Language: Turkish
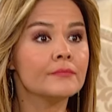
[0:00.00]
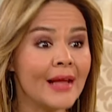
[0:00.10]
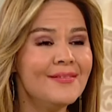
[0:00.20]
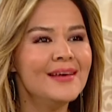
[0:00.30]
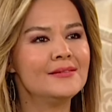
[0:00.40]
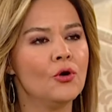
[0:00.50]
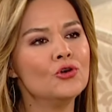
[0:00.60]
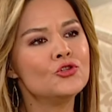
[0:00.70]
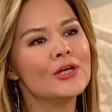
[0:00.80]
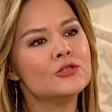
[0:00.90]
Evet,
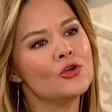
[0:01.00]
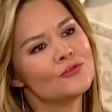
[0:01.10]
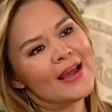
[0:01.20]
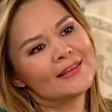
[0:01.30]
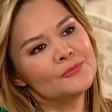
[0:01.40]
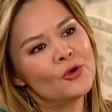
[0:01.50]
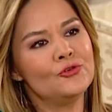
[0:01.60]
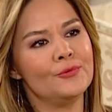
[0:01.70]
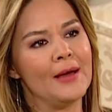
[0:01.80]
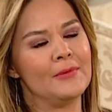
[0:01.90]
Orçun'a söz verdim.
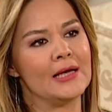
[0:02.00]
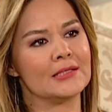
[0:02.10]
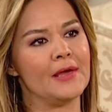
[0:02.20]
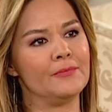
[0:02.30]
Götürmem lazım